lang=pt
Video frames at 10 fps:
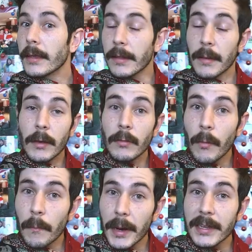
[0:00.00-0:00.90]
E até mesmo
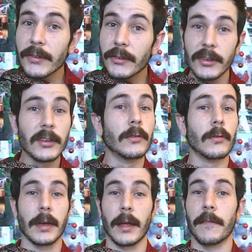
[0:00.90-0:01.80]
um bandido,
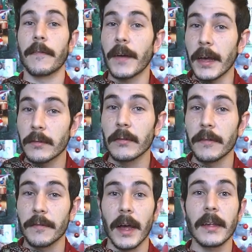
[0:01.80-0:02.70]
cara, faz o
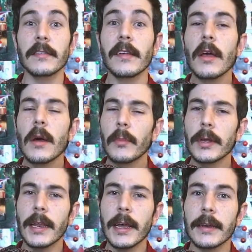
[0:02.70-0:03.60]
que faz
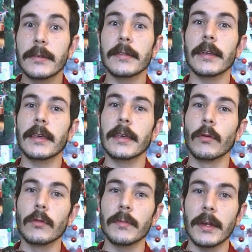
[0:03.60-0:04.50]
porque ele acredita que em
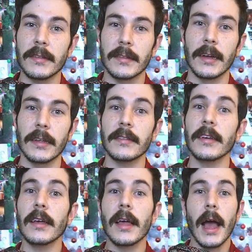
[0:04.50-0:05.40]
última
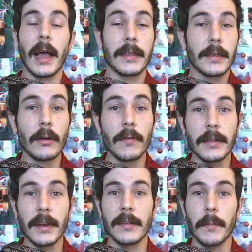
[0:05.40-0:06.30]
instância aquilo
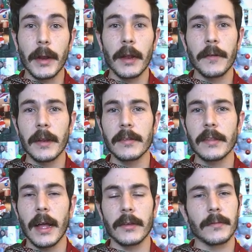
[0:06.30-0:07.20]
vai trazer para ele
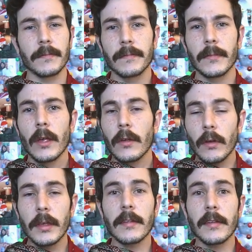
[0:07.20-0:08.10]
felicidade.
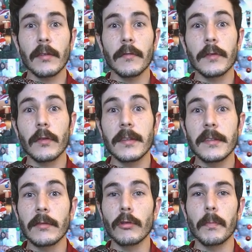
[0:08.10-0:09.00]
Só que essas são visões
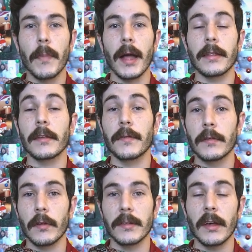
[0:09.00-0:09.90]
deturpadas,
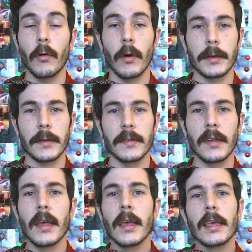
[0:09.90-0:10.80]
visões errôneas.
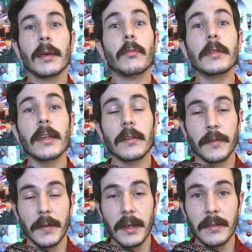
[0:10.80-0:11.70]
E muitas
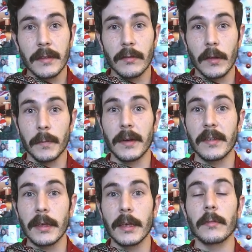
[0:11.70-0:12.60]
vezes nós
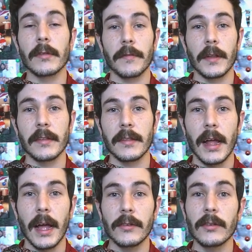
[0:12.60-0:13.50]
perseguimos a
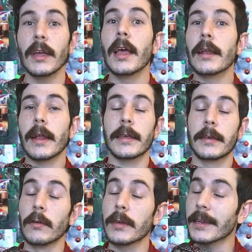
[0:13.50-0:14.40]
felicidade
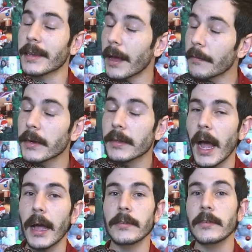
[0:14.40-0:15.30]
naquilo que na
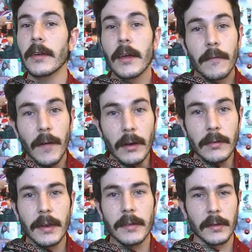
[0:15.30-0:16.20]
verdade vai
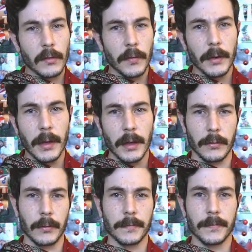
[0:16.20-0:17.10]
nos trazer sofrimento.